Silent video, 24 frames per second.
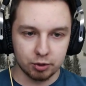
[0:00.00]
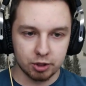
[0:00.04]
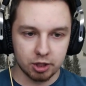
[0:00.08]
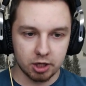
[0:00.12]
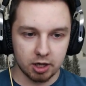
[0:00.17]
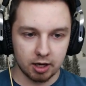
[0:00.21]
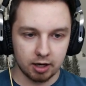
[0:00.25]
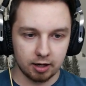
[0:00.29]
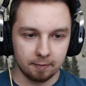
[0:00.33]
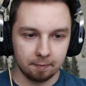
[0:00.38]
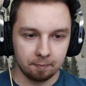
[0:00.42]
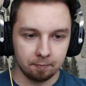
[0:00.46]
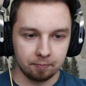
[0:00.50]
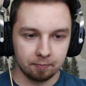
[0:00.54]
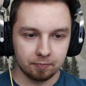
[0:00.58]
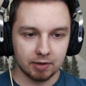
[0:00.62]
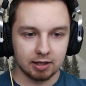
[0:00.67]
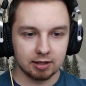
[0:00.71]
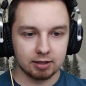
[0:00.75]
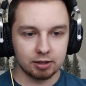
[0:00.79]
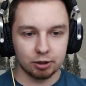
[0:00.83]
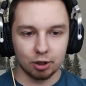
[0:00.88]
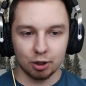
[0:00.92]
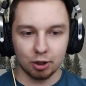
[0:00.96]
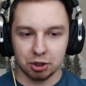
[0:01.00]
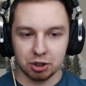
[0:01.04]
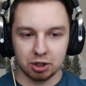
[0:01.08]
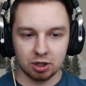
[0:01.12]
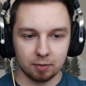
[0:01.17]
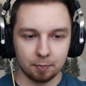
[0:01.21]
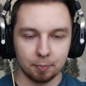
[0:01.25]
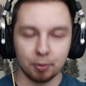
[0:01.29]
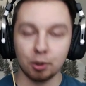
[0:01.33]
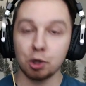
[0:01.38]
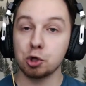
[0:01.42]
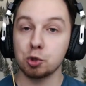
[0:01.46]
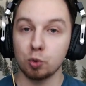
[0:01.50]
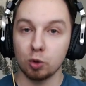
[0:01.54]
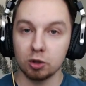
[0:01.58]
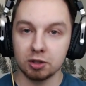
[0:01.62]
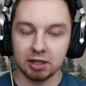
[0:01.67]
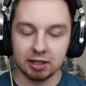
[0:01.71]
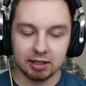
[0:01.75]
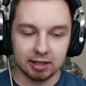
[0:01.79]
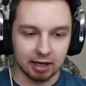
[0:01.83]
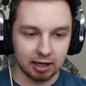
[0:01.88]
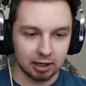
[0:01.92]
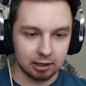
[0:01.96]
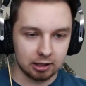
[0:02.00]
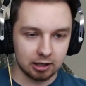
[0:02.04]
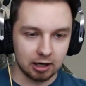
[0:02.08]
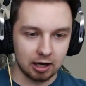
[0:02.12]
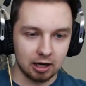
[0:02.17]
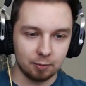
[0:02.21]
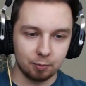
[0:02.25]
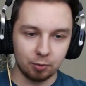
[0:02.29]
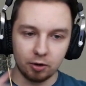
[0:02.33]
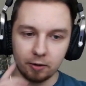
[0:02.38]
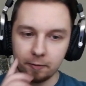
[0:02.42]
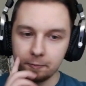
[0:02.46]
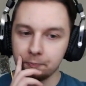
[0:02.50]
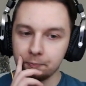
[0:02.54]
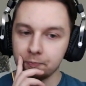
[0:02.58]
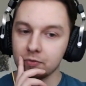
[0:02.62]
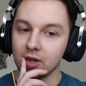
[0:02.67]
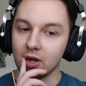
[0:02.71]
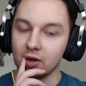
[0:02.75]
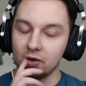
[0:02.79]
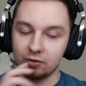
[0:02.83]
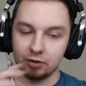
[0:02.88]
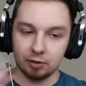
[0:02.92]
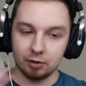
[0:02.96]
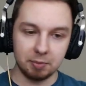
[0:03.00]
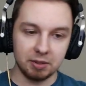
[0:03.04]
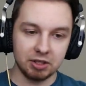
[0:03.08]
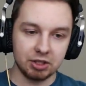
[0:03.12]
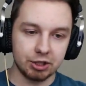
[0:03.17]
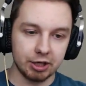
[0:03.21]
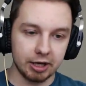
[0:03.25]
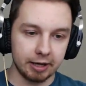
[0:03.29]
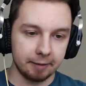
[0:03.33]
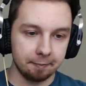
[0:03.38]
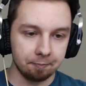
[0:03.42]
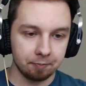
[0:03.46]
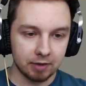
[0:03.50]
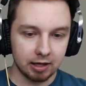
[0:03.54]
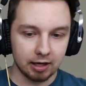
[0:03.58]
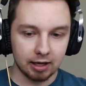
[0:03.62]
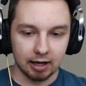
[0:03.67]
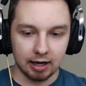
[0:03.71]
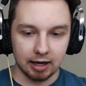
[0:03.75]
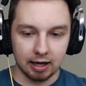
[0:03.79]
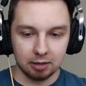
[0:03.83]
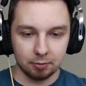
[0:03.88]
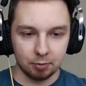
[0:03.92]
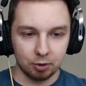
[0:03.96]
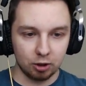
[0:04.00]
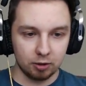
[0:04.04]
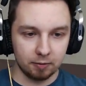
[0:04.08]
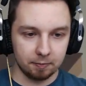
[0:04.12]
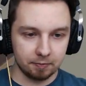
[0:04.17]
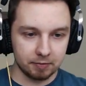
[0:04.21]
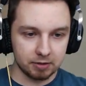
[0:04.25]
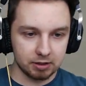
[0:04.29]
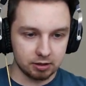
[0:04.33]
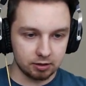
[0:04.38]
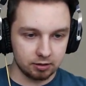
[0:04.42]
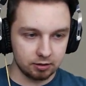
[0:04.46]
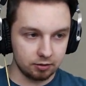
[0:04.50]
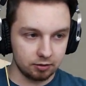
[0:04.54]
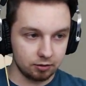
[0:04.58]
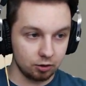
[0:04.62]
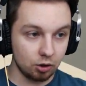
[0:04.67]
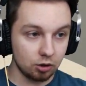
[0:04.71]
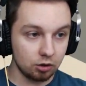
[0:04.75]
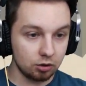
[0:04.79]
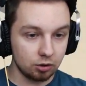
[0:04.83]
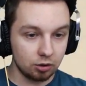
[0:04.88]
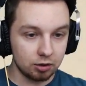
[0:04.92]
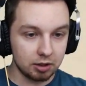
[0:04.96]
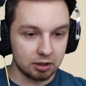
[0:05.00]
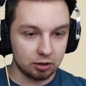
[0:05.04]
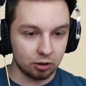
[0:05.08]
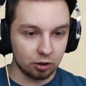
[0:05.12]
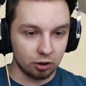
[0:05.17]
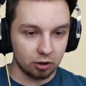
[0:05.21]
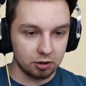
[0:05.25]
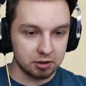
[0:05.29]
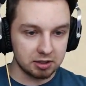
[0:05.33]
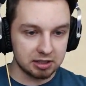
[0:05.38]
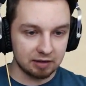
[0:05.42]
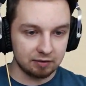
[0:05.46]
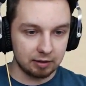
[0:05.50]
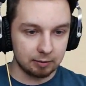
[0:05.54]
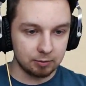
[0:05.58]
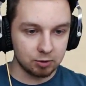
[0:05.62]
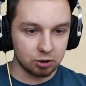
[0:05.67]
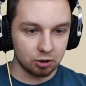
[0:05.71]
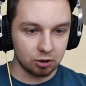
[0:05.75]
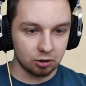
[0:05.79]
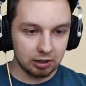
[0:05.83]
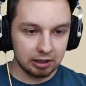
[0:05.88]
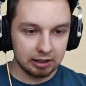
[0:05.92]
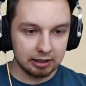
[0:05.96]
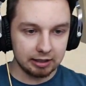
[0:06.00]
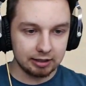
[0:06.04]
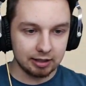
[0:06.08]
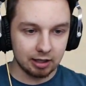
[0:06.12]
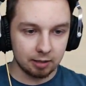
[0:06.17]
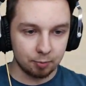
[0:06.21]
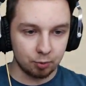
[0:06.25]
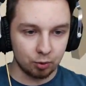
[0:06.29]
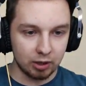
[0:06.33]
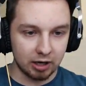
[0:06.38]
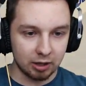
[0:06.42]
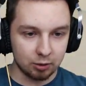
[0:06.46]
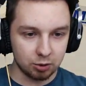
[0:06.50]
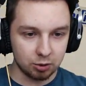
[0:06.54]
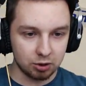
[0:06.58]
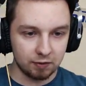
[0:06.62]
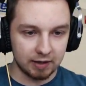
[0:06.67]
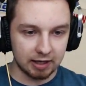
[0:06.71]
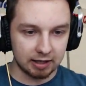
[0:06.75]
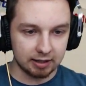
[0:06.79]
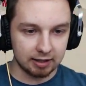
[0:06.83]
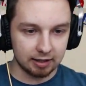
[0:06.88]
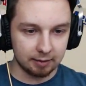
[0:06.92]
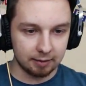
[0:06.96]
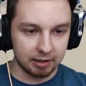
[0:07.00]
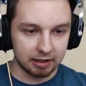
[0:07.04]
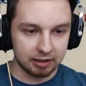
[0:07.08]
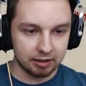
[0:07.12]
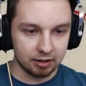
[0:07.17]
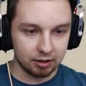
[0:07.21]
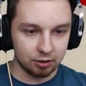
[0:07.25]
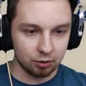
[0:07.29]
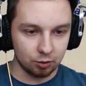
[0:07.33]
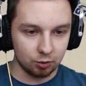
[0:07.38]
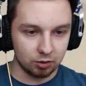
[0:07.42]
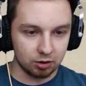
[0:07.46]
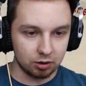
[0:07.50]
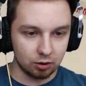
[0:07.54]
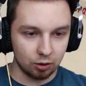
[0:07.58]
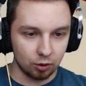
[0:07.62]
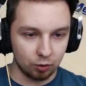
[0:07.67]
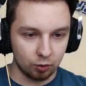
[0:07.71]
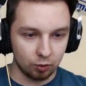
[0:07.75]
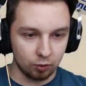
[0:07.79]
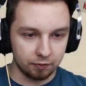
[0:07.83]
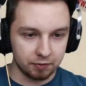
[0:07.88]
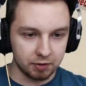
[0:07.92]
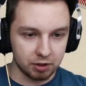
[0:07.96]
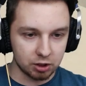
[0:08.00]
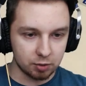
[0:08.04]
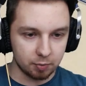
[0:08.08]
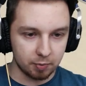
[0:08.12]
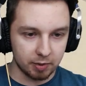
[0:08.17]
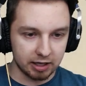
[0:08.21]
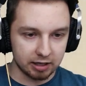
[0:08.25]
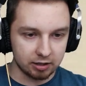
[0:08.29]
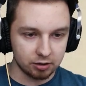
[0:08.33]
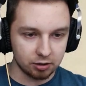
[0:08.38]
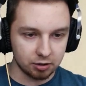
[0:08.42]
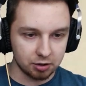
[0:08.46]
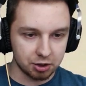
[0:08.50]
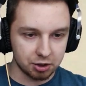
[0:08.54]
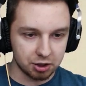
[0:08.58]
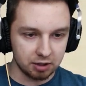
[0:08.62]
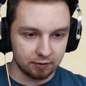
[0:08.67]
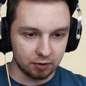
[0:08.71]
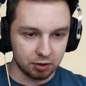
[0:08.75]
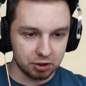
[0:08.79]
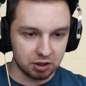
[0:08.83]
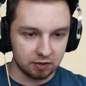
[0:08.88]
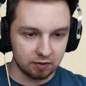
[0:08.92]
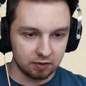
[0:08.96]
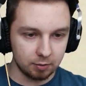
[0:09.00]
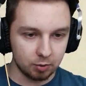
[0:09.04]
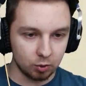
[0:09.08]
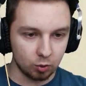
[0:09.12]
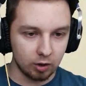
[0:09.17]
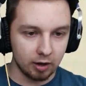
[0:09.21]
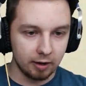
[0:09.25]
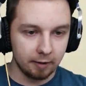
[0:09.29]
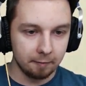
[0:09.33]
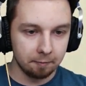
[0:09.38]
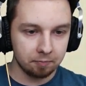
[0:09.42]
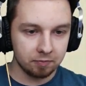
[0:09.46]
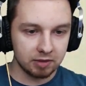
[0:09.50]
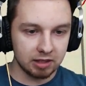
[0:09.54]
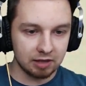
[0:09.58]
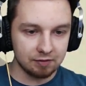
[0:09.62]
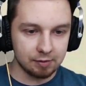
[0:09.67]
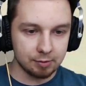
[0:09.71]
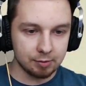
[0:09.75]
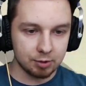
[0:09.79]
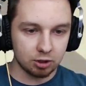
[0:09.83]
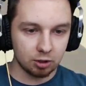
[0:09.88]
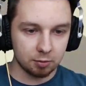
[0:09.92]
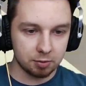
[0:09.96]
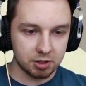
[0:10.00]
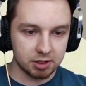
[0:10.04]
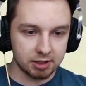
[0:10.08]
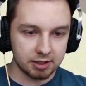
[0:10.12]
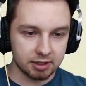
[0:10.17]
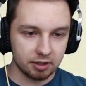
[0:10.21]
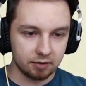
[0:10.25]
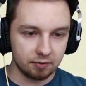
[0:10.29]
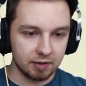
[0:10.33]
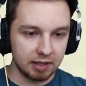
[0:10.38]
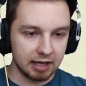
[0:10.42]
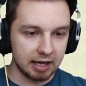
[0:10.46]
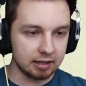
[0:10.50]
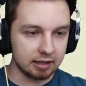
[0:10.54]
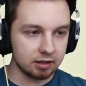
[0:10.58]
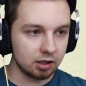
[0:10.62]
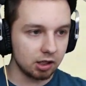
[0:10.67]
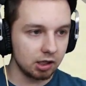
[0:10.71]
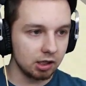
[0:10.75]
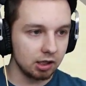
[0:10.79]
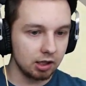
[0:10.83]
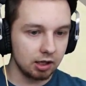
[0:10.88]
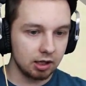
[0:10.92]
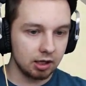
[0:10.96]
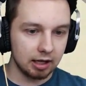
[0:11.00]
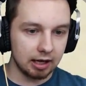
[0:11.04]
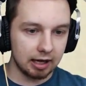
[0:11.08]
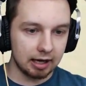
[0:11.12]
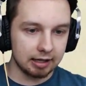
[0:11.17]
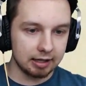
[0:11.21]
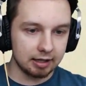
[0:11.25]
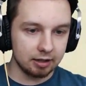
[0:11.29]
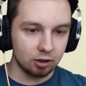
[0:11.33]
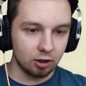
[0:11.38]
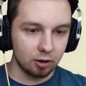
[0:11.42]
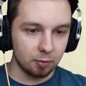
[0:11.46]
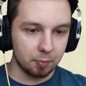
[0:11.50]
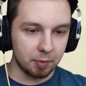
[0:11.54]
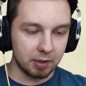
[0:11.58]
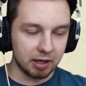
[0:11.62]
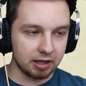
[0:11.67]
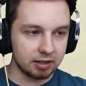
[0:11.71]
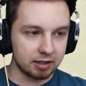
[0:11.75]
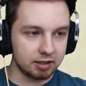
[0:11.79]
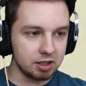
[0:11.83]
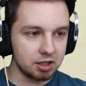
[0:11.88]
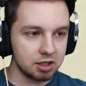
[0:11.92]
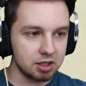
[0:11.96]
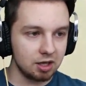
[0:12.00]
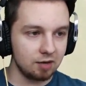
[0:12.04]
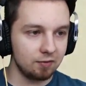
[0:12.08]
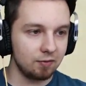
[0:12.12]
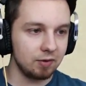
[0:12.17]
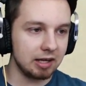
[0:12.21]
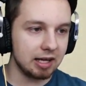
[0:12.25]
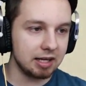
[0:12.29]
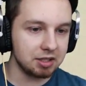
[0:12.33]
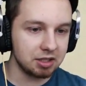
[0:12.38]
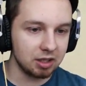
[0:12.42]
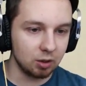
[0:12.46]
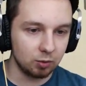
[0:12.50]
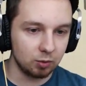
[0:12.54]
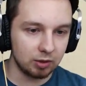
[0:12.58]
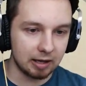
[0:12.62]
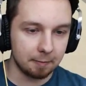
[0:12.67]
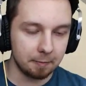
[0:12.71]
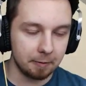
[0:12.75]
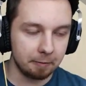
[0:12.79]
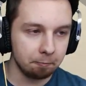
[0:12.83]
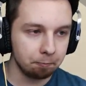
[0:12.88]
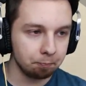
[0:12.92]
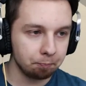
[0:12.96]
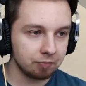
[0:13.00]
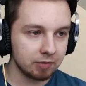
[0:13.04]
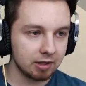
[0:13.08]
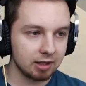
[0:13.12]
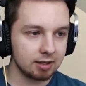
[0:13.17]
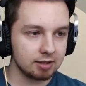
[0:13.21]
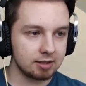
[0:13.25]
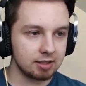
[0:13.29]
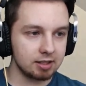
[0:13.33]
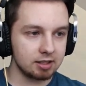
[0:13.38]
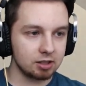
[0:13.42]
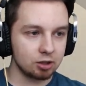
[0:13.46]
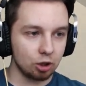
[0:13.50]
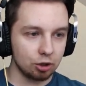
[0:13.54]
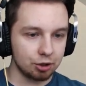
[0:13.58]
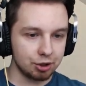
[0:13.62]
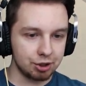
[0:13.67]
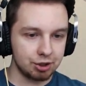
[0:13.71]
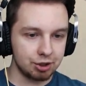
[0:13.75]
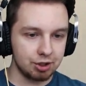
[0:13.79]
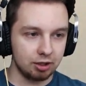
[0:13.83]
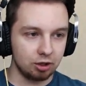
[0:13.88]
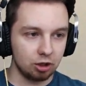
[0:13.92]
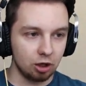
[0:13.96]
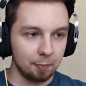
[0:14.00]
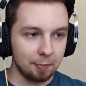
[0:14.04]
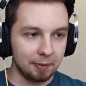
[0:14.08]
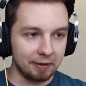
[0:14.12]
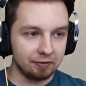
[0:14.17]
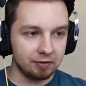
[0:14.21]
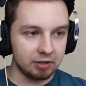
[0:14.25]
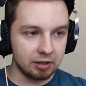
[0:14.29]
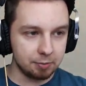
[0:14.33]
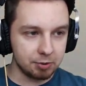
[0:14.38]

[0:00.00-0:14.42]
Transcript: że coś poszło nie tak. Albo wybicie, Albo, y, no, no nie do końca wiem co. No i lider Pucharu Świata, Matyniu, również bardzo krzywo się wybił. Nie wiem, czy to przez ten wiatr, ale no praktycznie wyleciał nam ze skoczni. To pewnie